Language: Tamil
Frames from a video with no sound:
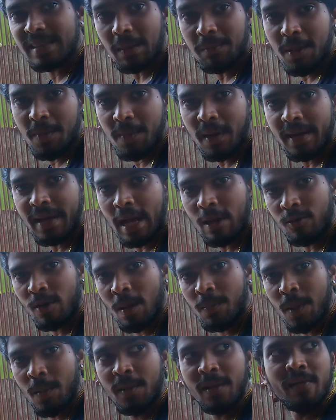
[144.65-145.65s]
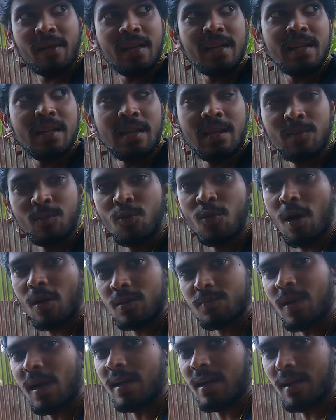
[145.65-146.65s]
தம்பி பின்னாடி ஏறுவோம் அப்போ எப்படி வண்டி மூவ்
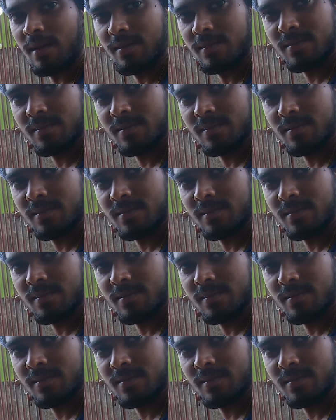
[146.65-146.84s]
ஆகும் பார்க்கலாம்